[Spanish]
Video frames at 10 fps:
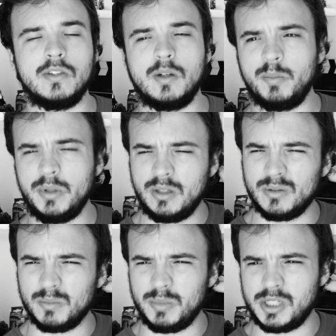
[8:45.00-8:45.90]
hacer
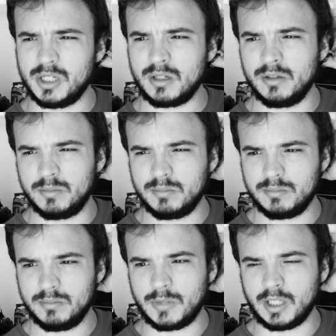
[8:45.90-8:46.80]
pío, pillar,
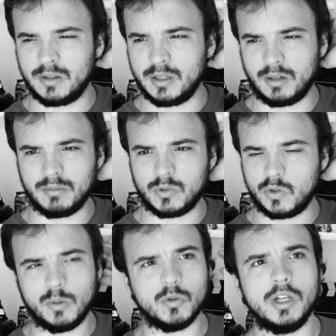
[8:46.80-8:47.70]
cantar, no
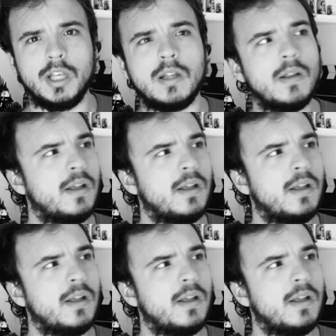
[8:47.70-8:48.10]
sé cómo sería,